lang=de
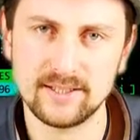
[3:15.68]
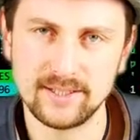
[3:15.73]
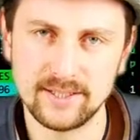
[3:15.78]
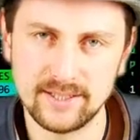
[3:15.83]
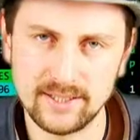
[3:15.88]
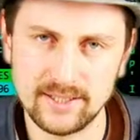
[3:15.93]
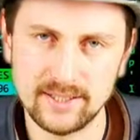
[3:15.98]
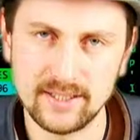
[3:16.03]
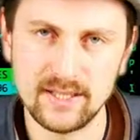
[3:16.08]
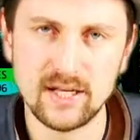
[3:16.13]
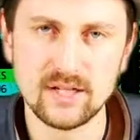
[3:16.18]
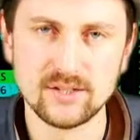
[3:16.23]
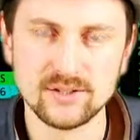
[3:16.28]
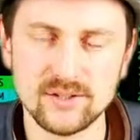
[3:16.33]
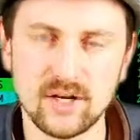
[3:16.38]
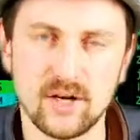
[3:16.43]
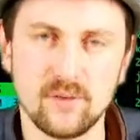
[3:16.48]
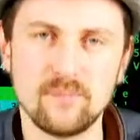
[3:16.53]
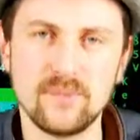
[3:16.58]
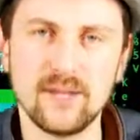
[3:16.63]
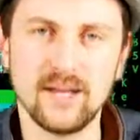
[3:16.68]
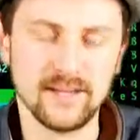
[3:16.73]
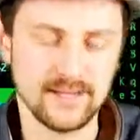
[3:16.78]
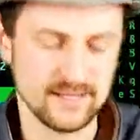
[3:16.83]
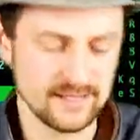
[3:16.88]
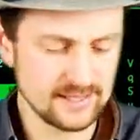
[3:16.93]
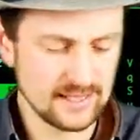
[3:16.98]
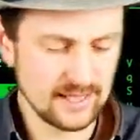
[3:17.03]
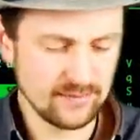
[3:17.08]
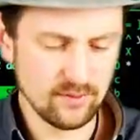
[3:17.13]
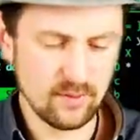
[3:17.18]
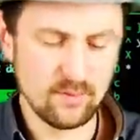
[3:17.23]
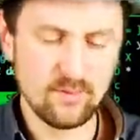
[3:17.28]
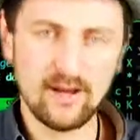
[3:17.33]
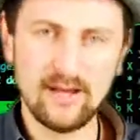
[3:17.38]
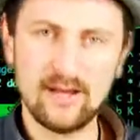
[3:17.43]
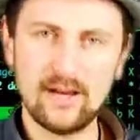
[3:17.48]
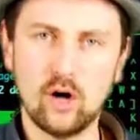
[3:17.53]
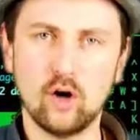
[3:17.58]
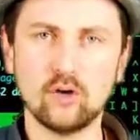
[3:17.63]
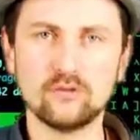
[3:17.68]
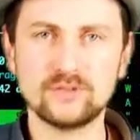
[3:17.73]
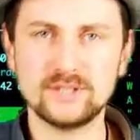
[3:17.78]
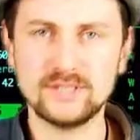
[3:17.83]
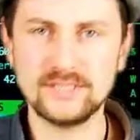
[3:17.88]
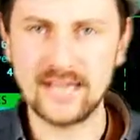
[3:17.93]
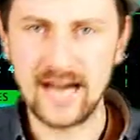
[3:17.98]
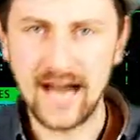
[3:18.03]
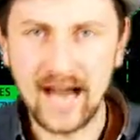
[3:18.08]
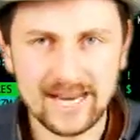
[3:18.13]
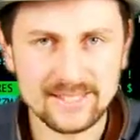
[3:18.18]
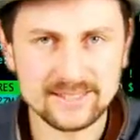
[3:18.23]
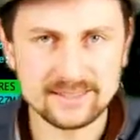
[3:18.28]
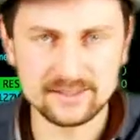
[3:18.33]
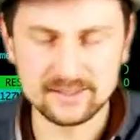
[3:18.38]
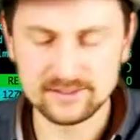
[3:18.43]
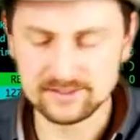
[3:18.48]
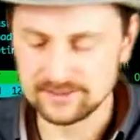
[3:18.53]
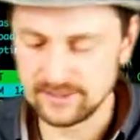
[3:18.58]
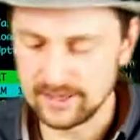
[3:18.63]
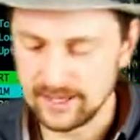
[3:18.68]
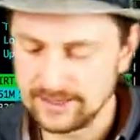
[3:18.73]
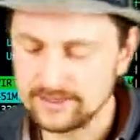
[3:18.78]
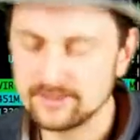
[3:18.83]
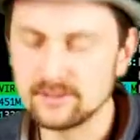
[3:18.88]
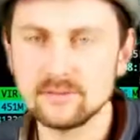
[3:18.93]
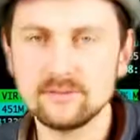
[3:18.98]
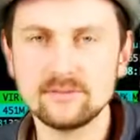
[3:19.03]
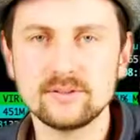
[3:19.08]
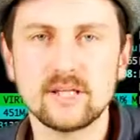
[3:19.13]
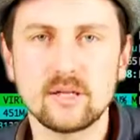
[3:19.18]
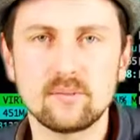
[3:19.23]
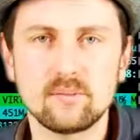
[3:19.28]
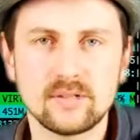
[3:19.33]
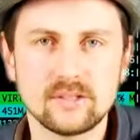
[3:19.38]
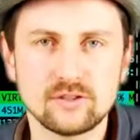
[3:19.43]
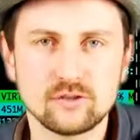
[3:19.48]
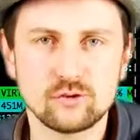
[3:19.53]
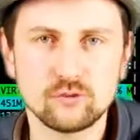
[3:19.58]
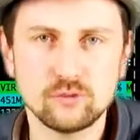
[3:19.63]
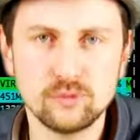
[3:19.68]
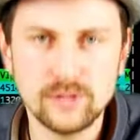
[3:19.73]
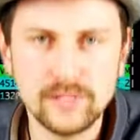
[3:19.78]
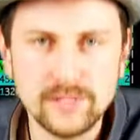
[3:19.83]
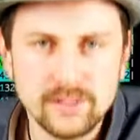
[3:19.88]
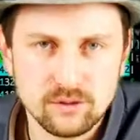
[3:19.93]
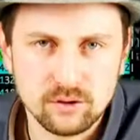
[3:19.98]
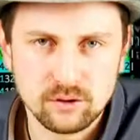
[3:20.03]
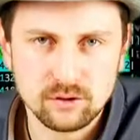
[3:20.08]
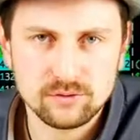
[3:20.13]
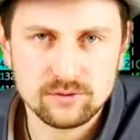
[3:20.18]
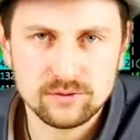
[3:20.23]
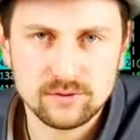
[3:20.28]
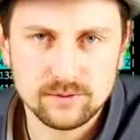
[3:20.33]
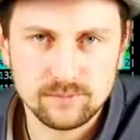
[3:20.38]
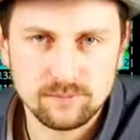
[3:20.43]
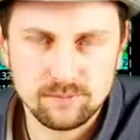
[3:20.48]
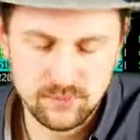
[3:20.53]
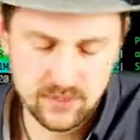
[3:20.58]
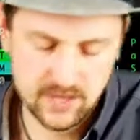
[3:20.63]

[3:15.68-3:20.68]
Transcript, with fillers: Ja, so, jetzt gehen wir mal auf die andere Seite. Wir gehen mal zu Linux.